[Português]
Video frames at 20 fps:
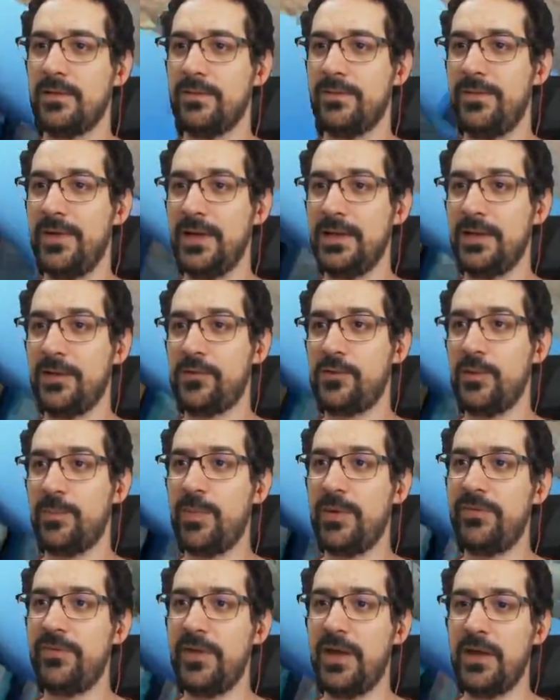Vai da sua
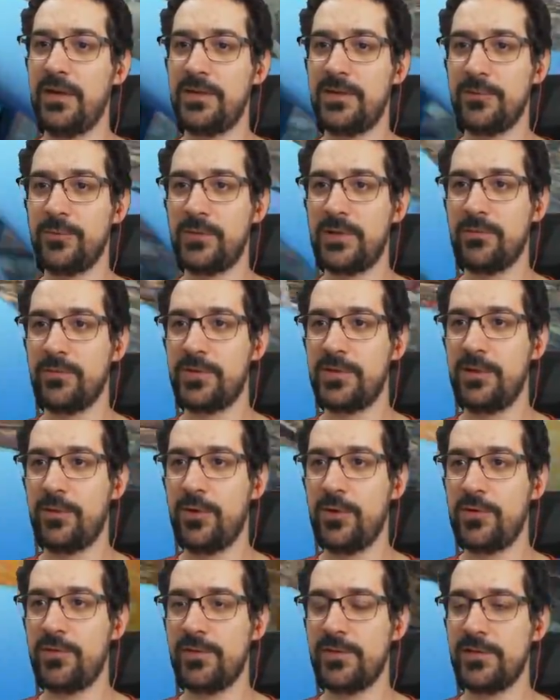preferência e do que você
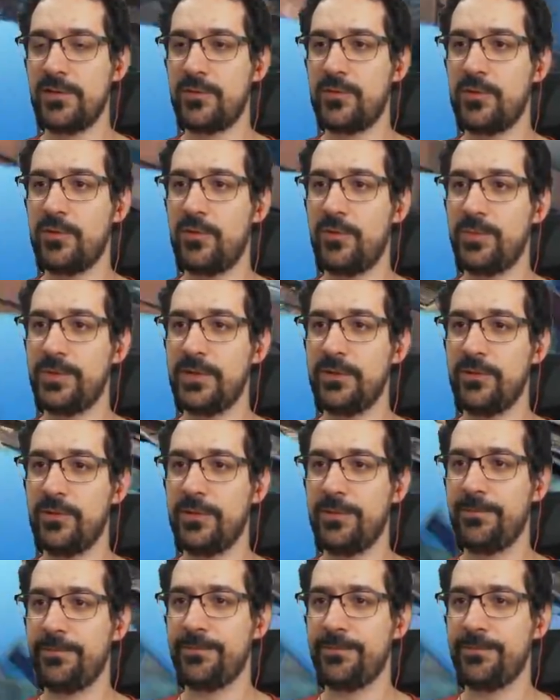gosta de fazer com o seu computador.